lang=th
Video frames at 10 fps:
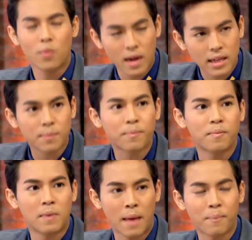คิดว่าน่าจะ
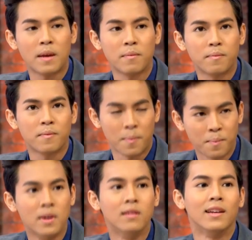เป็นเกื
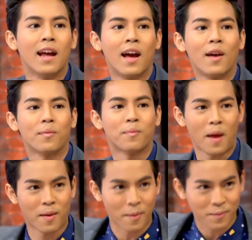อบหมื่นนะฮะ
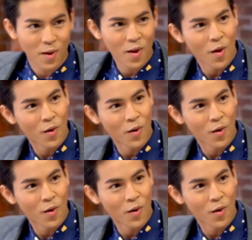ไปแบบ